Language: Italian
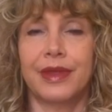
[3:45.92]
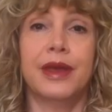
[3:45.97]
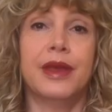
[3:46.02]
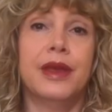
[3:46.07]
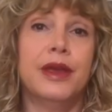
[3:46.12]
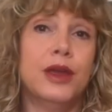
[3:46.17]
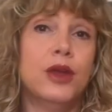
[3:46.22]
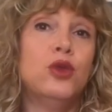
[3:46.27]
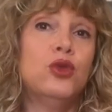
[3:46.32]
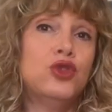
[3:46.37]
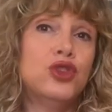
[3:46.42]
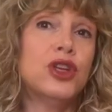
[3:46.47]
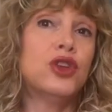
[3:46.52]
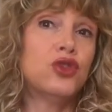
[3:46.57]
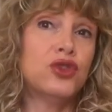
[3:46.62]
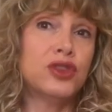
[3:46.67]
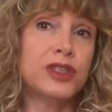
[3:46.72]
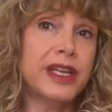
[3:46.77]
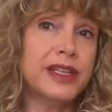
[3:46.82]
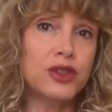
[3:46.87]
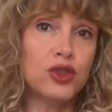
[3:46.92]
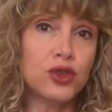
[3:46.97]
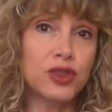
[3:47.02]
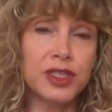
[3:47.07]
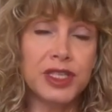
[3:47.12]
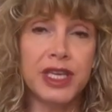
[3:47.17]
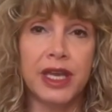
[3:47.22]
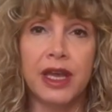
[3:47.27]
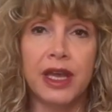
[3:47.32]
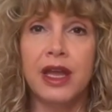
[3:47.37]
In un certo senso
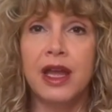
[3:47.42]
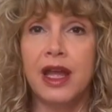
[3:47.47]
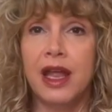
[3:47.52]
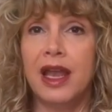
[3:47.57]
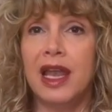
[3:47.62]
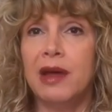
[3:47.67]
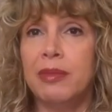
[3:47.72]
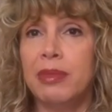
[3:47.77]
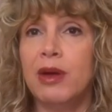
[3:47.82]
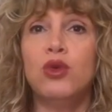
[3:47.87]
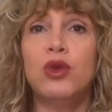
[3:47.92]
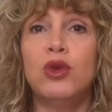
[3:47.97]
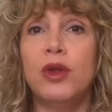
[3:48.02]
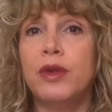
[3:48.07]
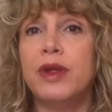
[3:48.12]
sì, la paura è una